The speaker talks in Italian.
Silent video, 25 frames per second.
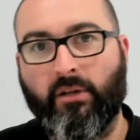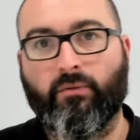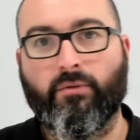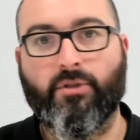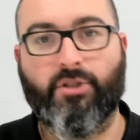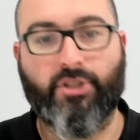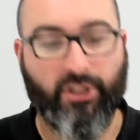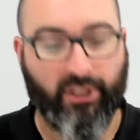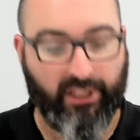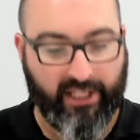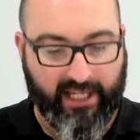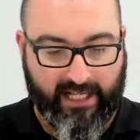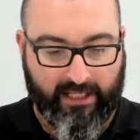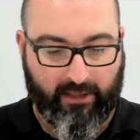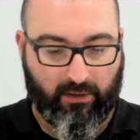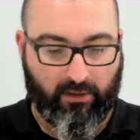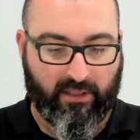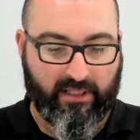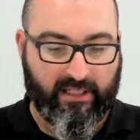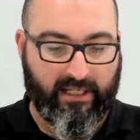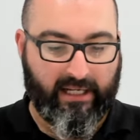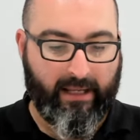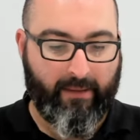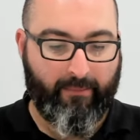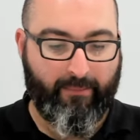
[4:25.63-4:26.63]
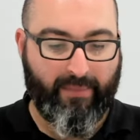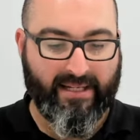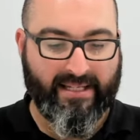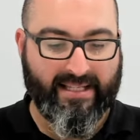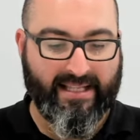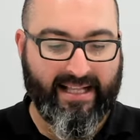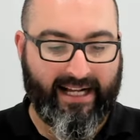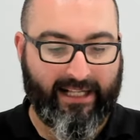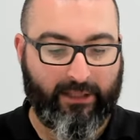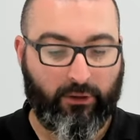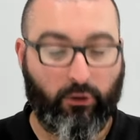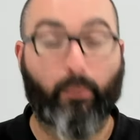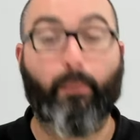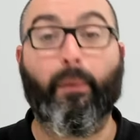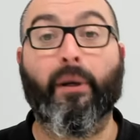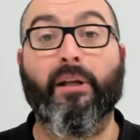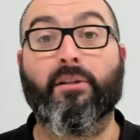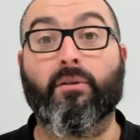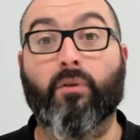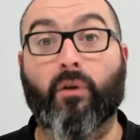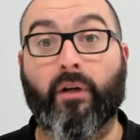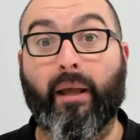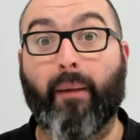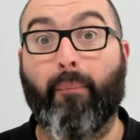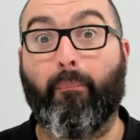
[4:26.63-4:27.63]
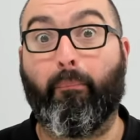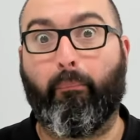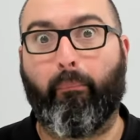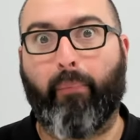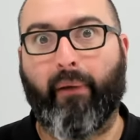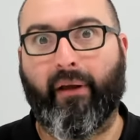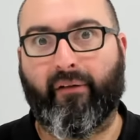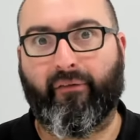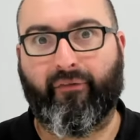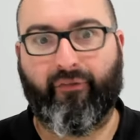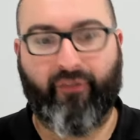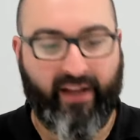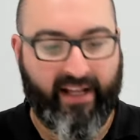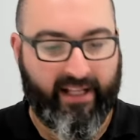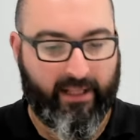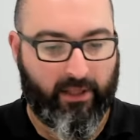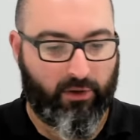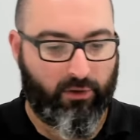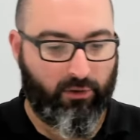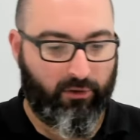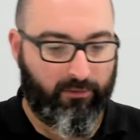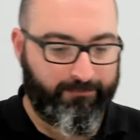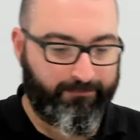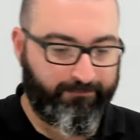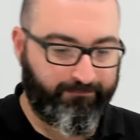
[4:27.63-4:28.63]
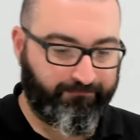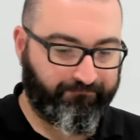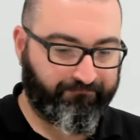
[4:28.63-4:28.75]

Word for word: un cinghietto sarebbe stato pressoché perfetto.